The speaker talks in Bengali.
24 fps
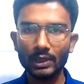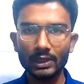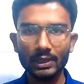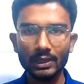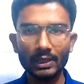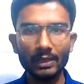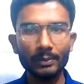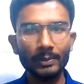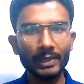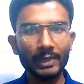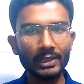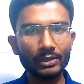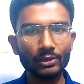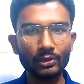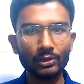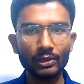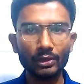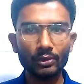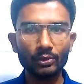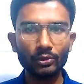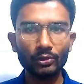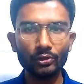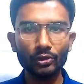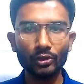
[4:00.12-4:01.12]
তাহলে পাঁচ
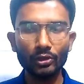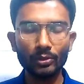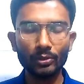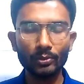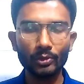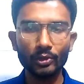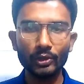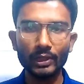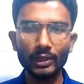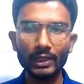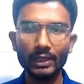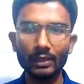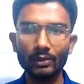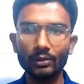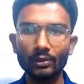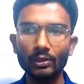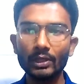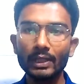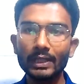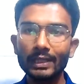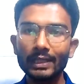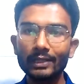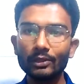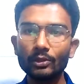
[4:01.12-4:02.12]
অঙ্কের ক্ষুদ্রতম হয়ে গেল
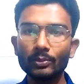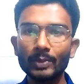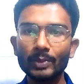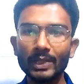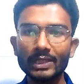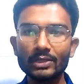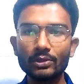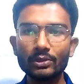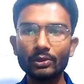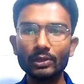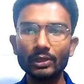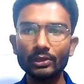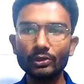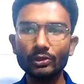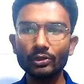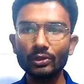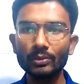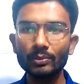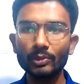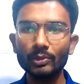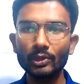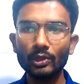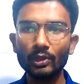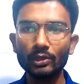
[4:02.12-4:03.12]
কিন্তু পাঁচ অঙ্কের যদি
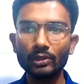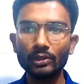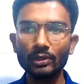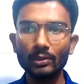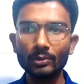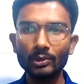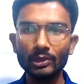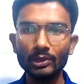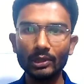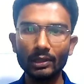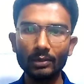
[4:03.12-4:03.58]
বৃহত্তম